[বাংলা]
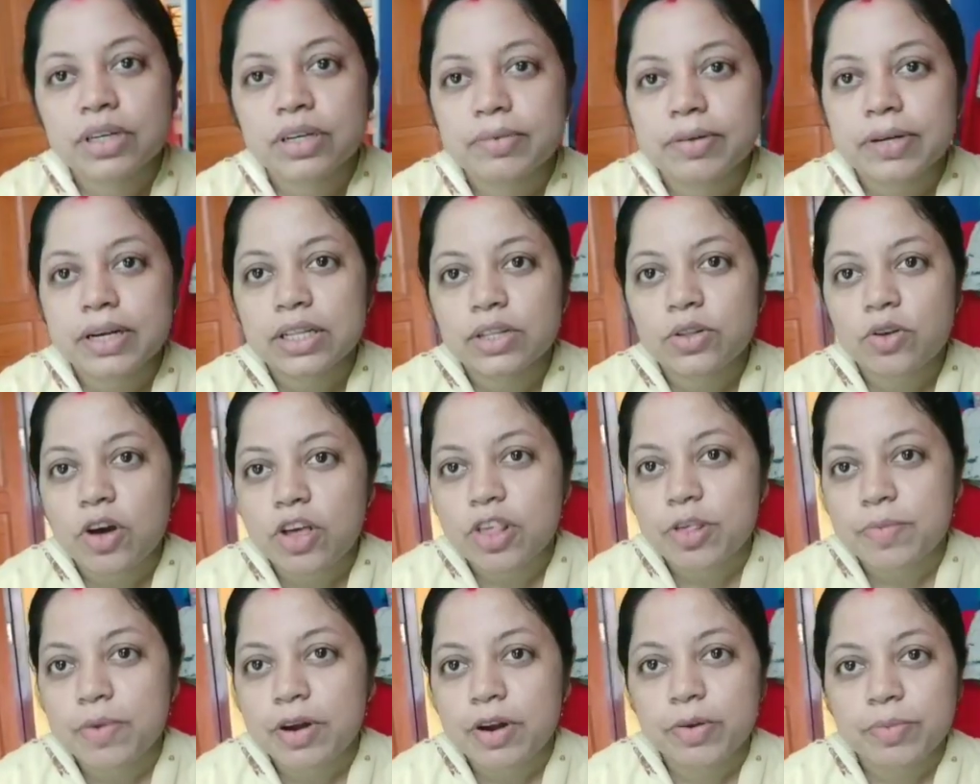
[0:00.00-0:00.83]
মানে দশ
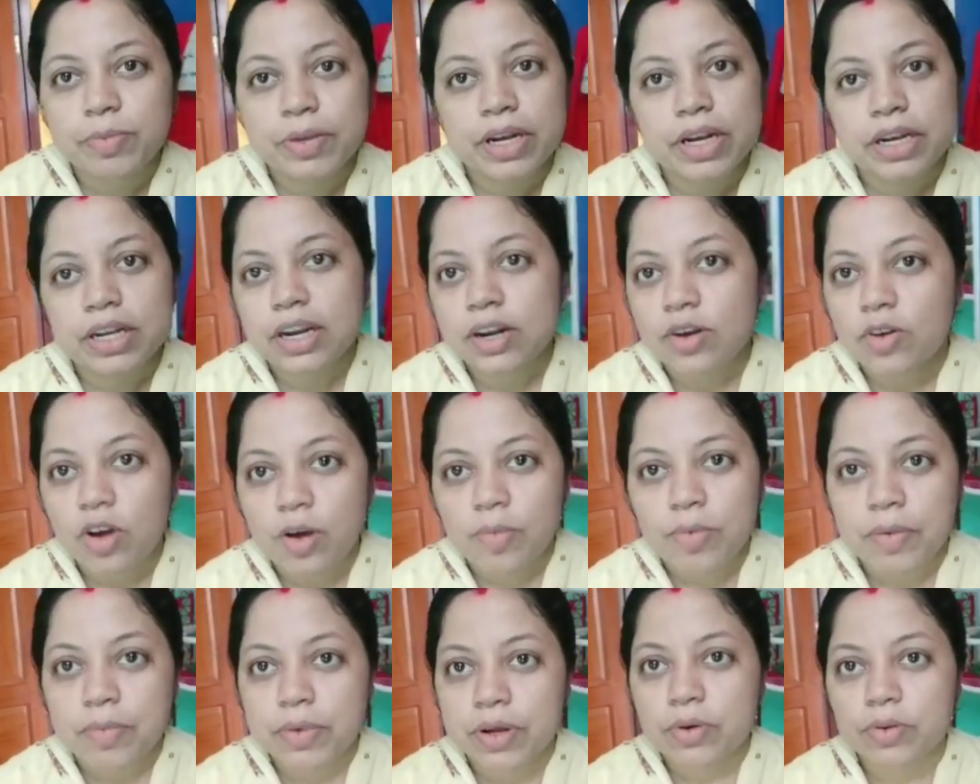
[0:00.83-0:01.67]
বারো মিনিটের কম
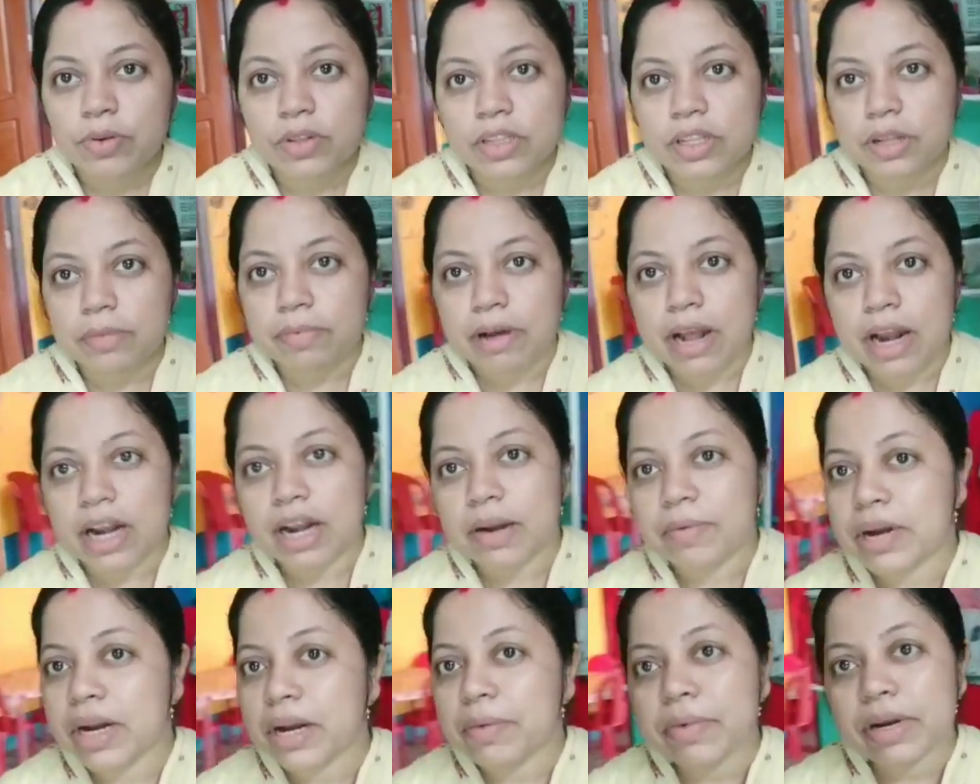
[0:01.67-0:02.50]
আমি করতে পারি না
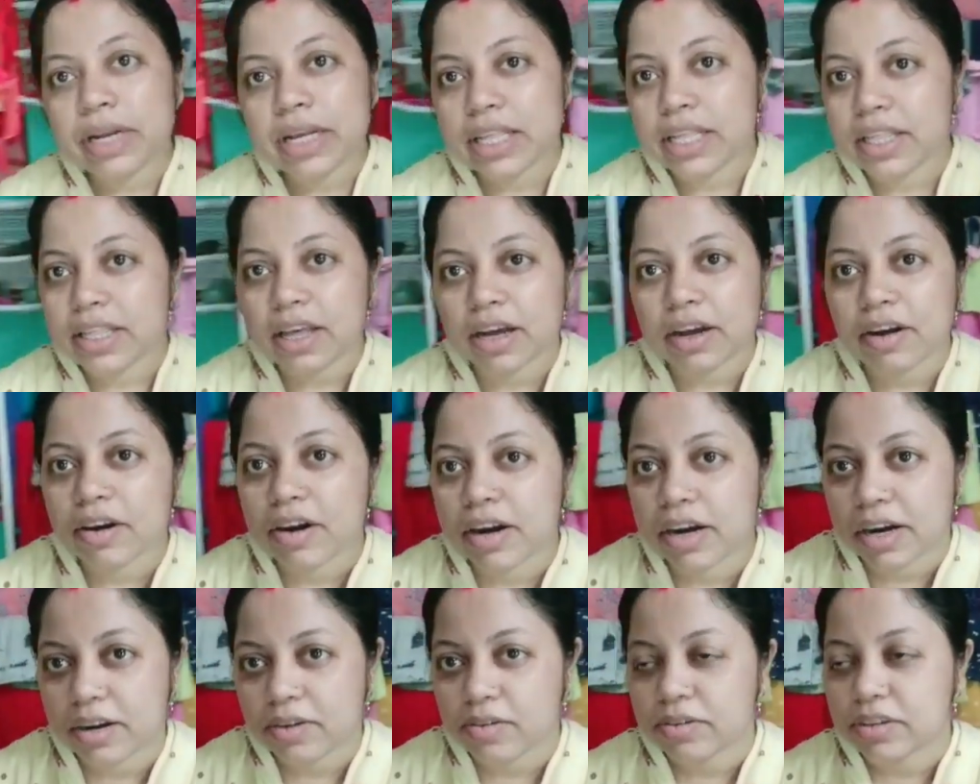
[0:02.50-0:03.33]
মানে আমার ইচ্ছা
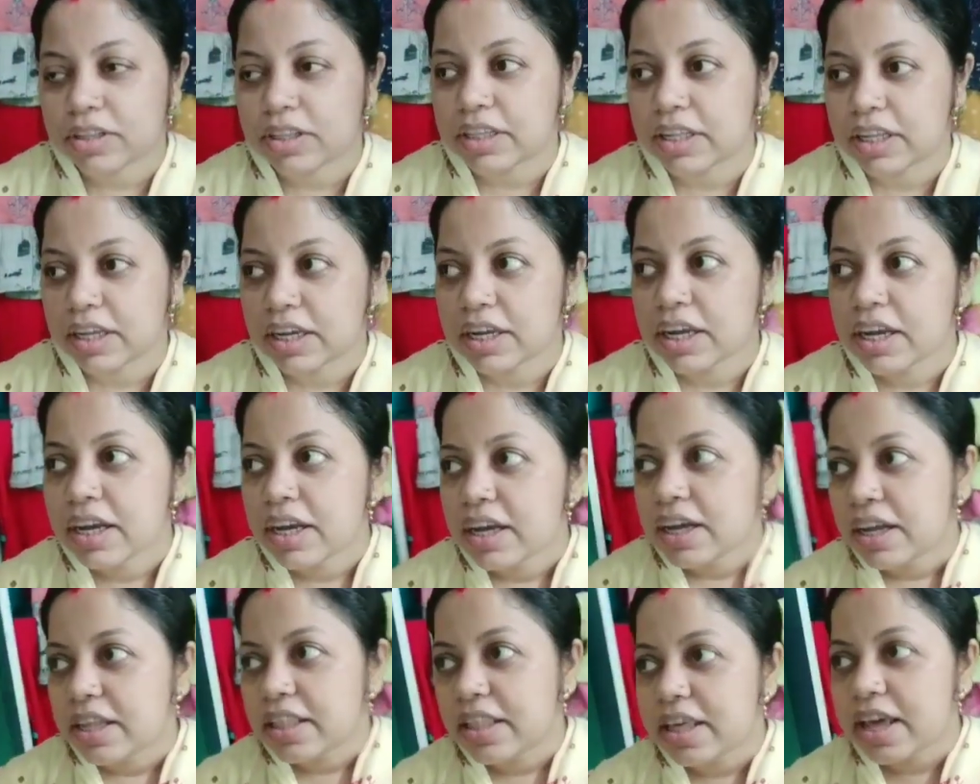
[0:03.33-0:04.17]
করে না করতে
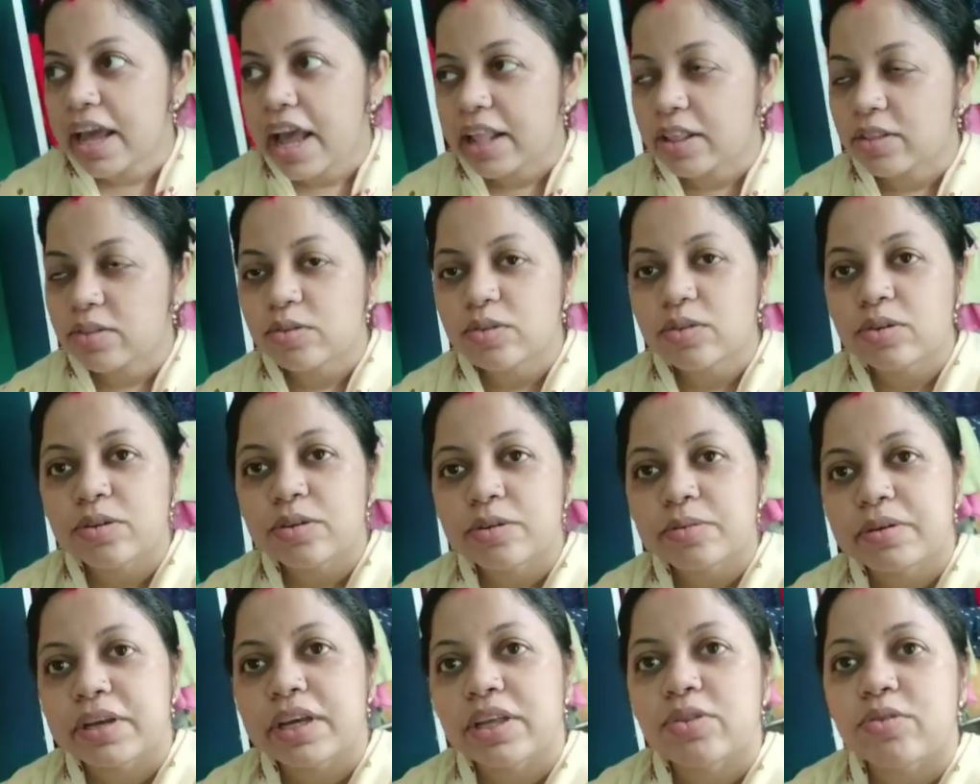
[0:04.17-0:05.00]
যে এত
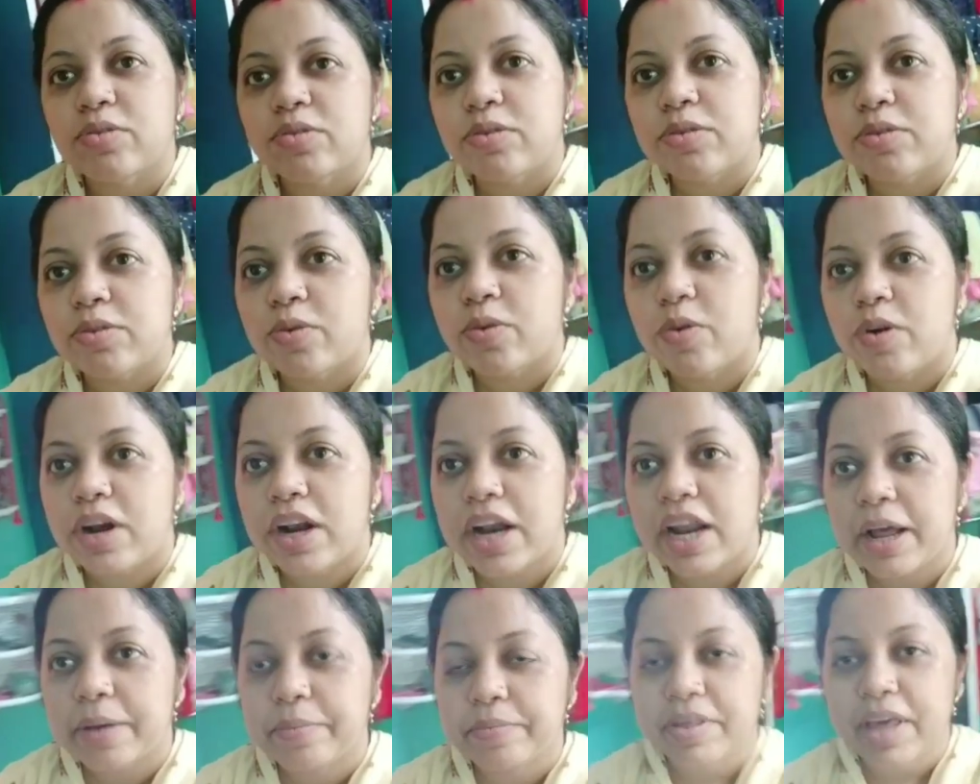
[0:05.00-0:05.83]
কিছু
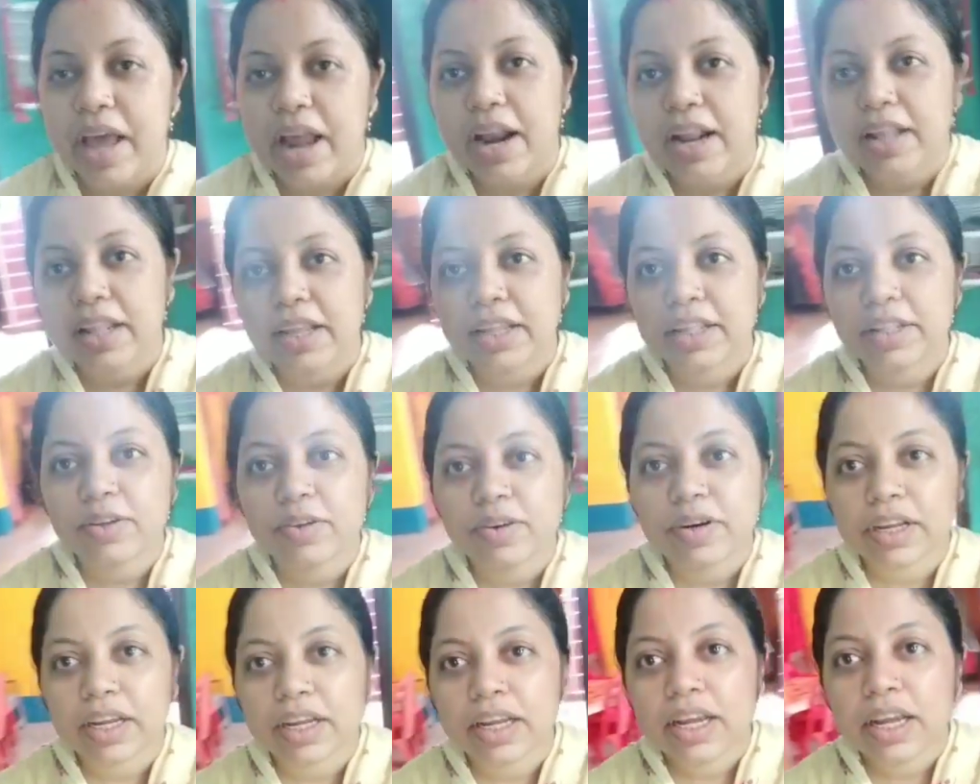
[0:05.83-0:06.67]
করলাম সারা দিন
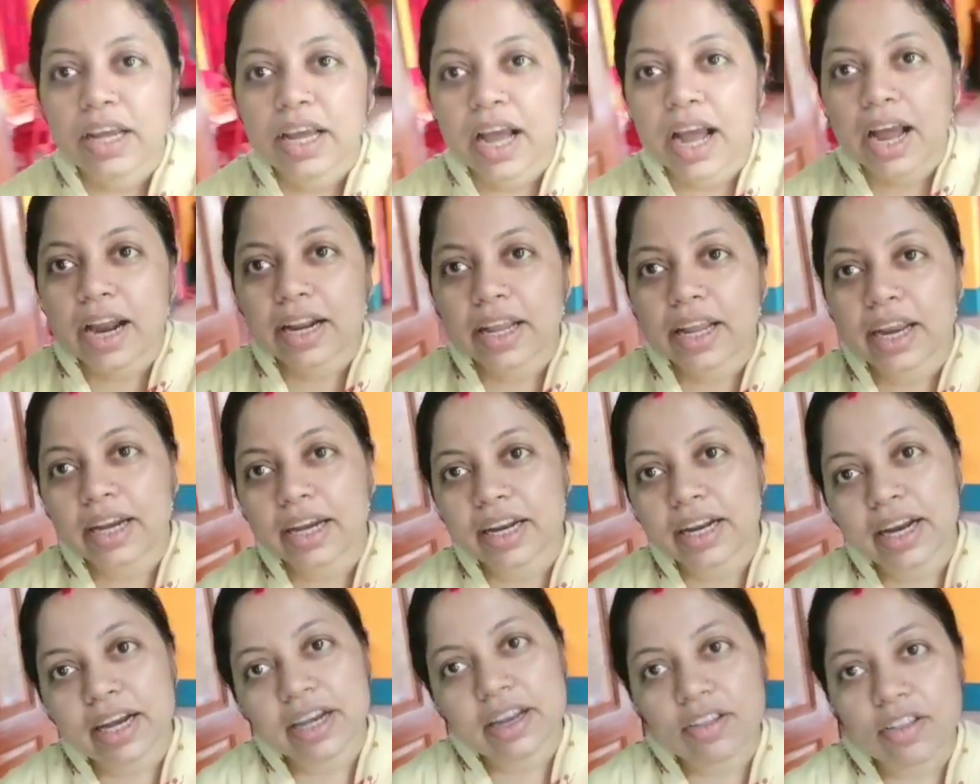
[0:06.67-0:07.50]
ধরে আর কেটে
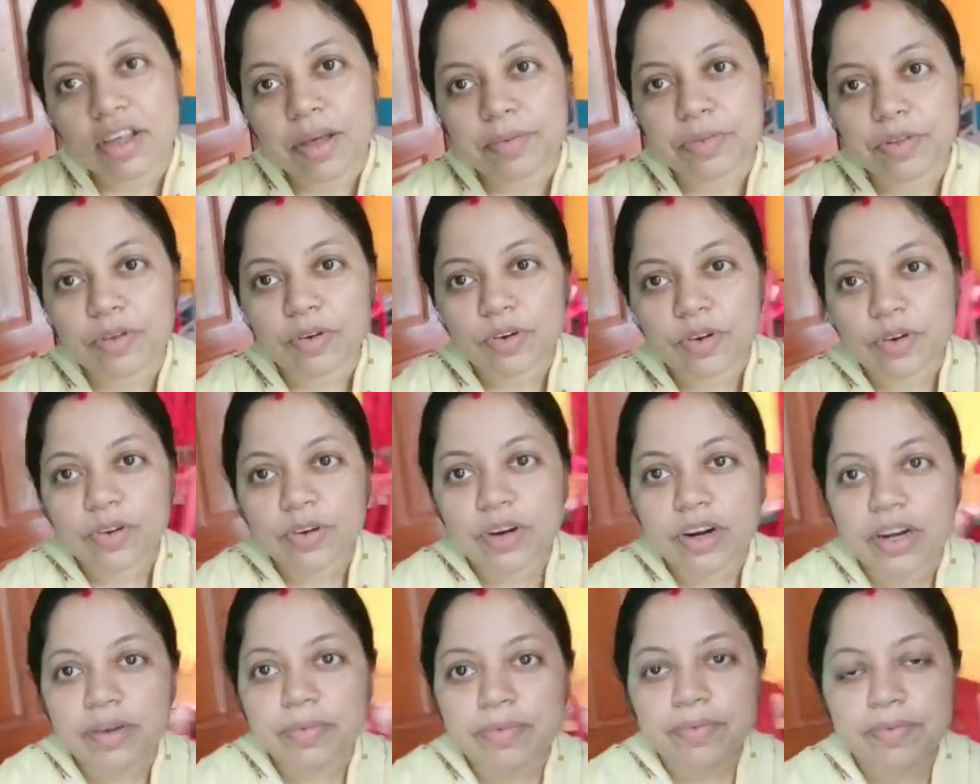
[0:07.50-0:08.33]
কেটে সব ছোট
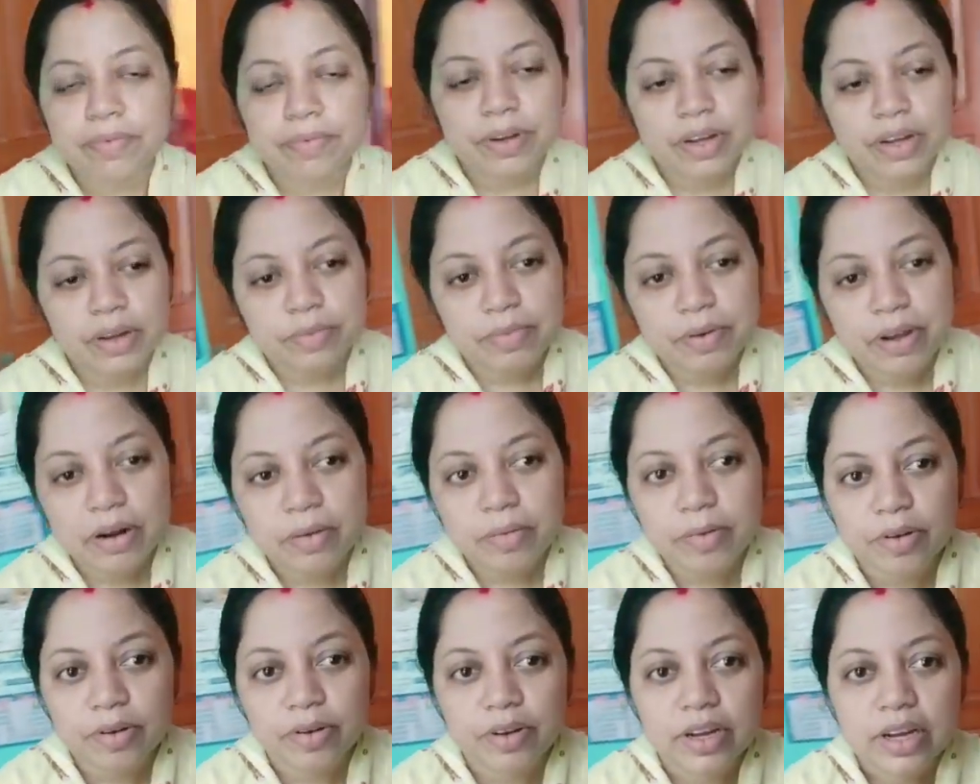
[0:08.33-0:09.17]
করে
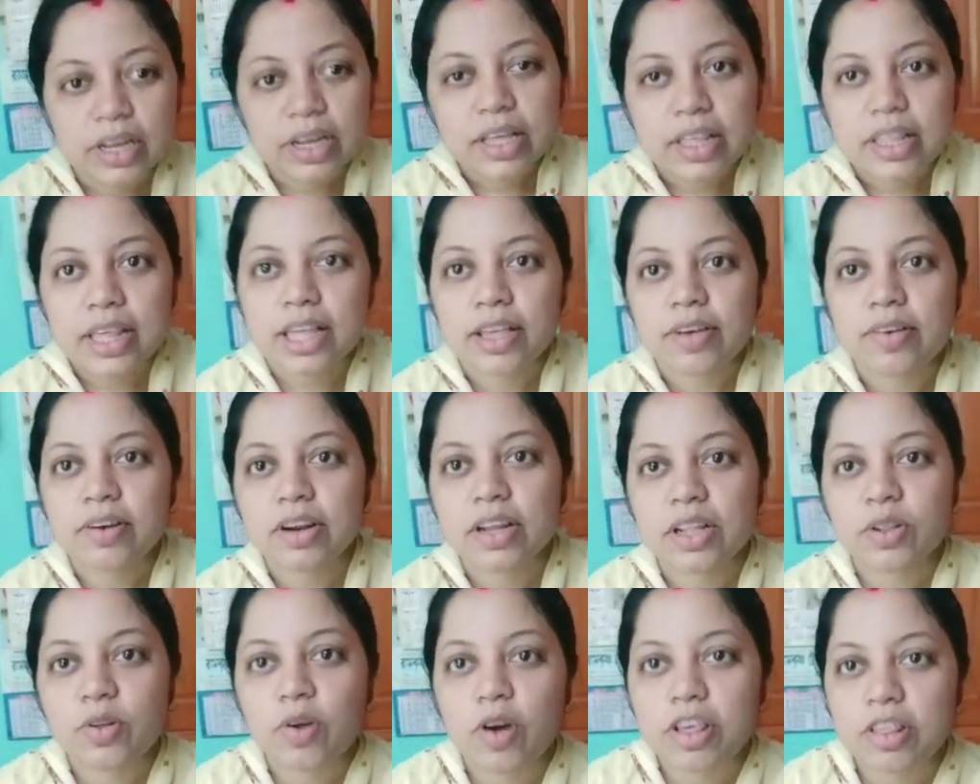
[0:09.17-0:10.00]
ফেলবো সেই জন্য
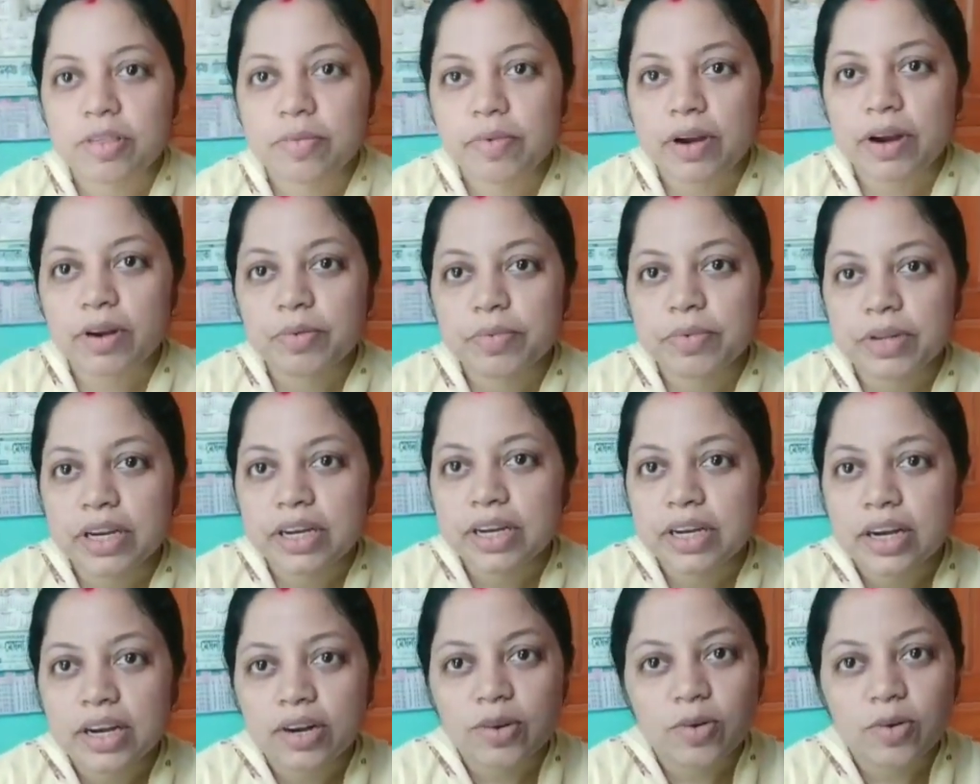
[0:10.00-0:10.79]
দশ বারো মিনিটের